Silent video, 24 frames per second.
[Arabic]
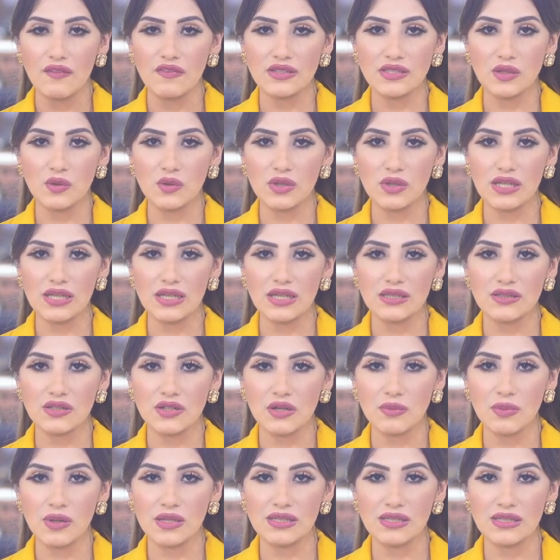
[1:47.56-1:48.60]
في توجيه
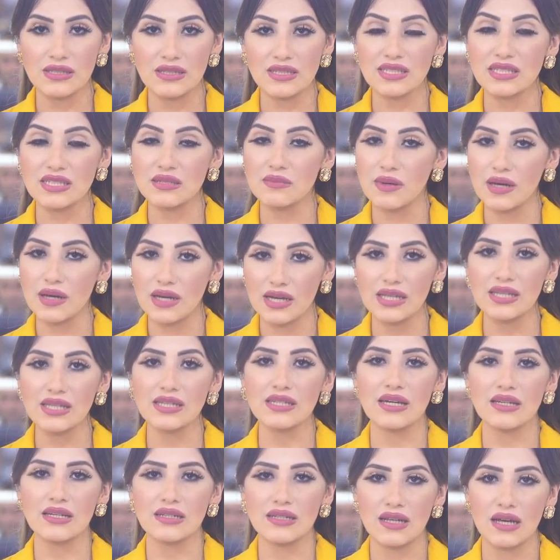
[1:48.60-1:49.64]
ضربات
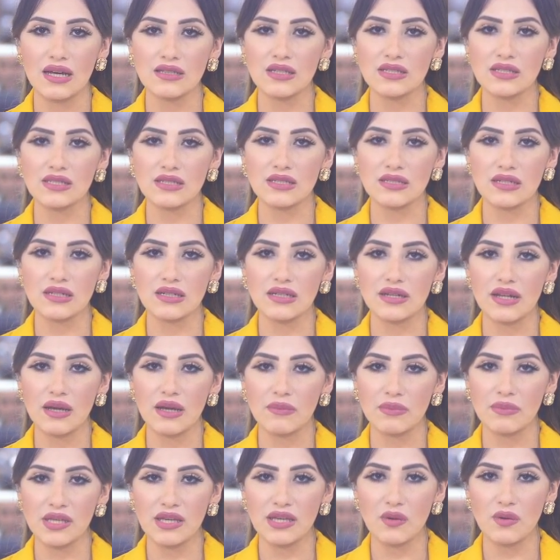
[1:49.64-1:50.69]
استباقية للعناصر
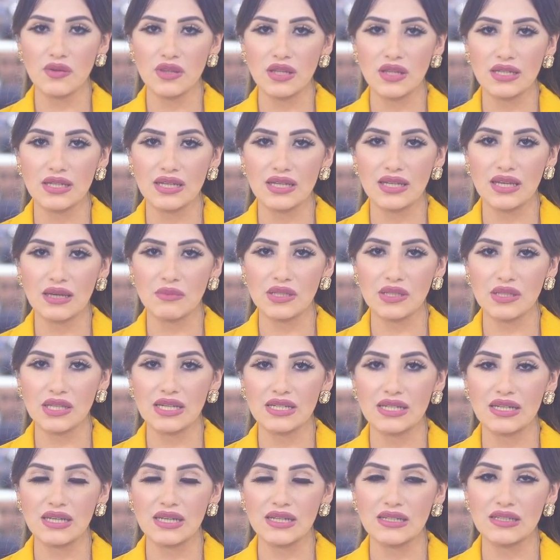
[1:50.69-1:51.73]
الإرهابية وذلك من
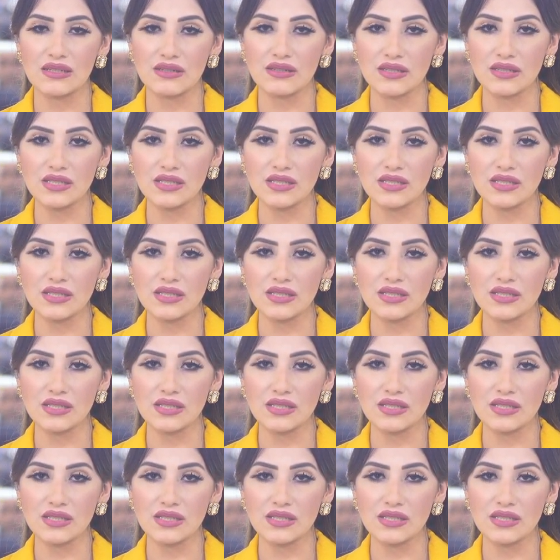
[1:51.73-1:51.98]
خلال